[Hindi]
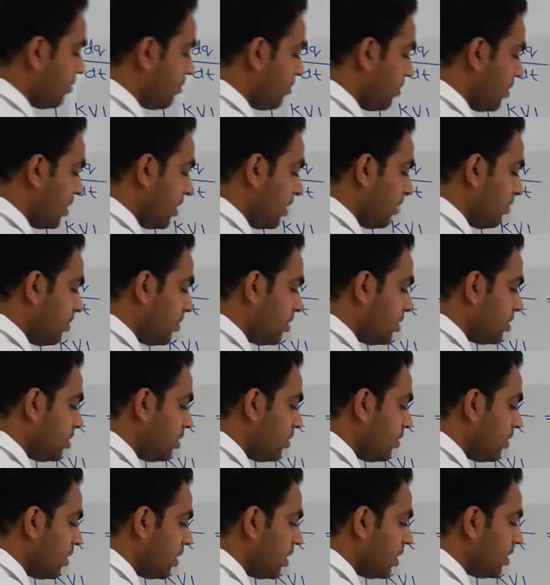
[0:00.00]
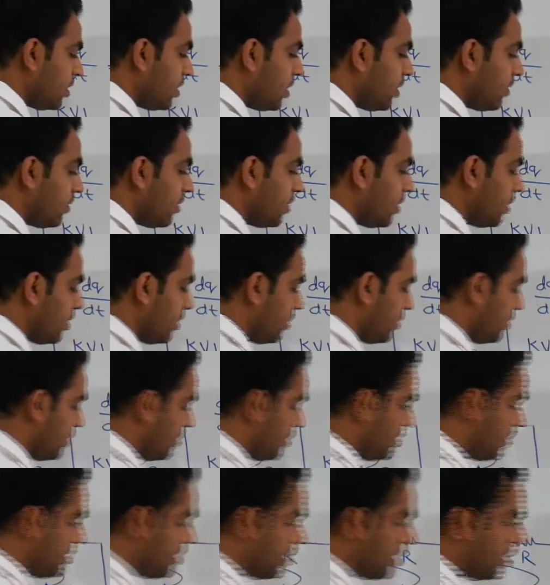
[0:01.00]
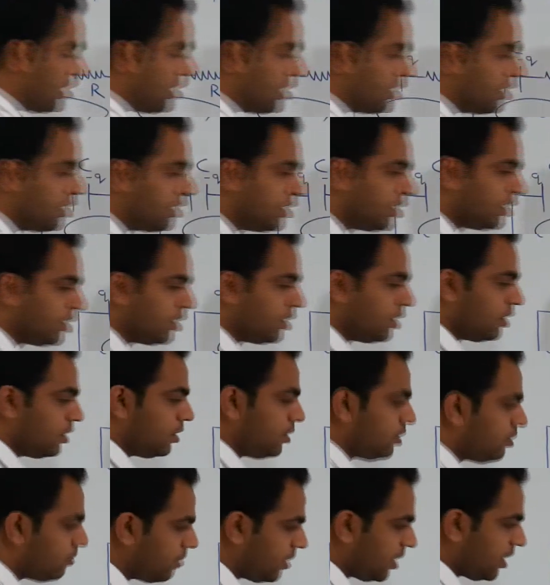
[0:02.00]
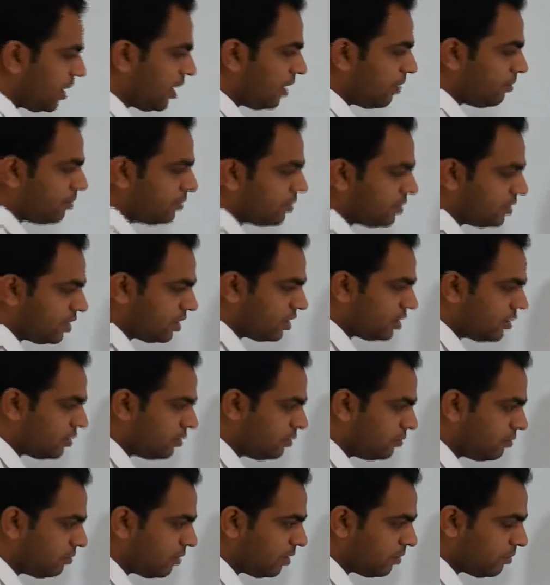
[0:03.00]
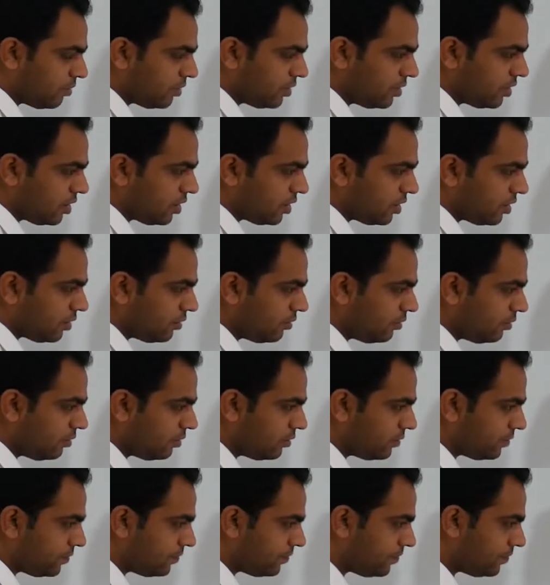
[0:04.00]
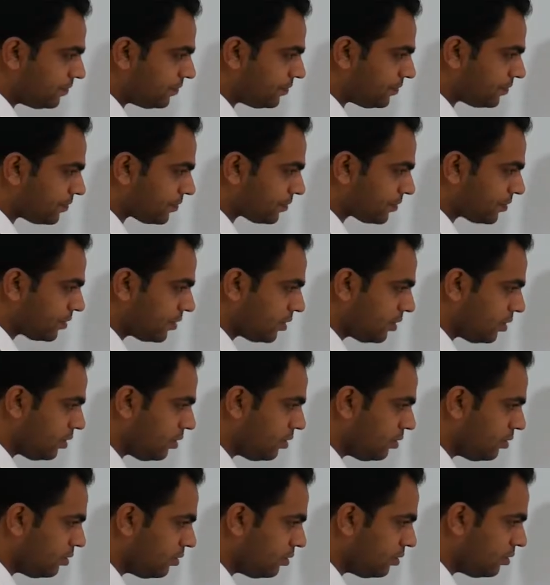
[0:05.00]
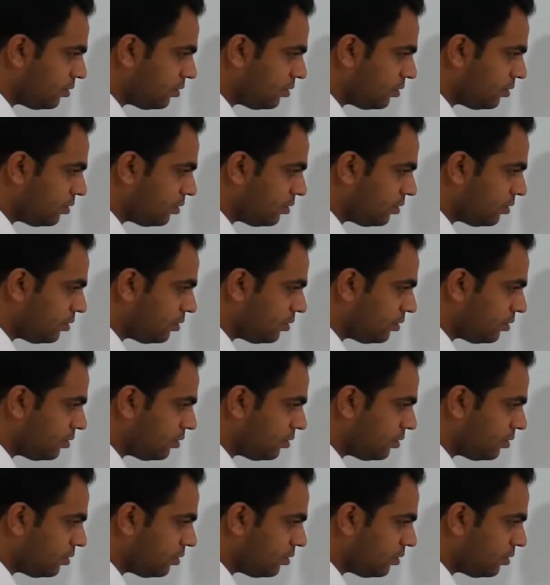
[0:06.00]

बराबर जीरो आ जाता है बेटा सही है तो मैं क्या पहुंच जाता हूँ मैं पहुंच जाता हूँ Q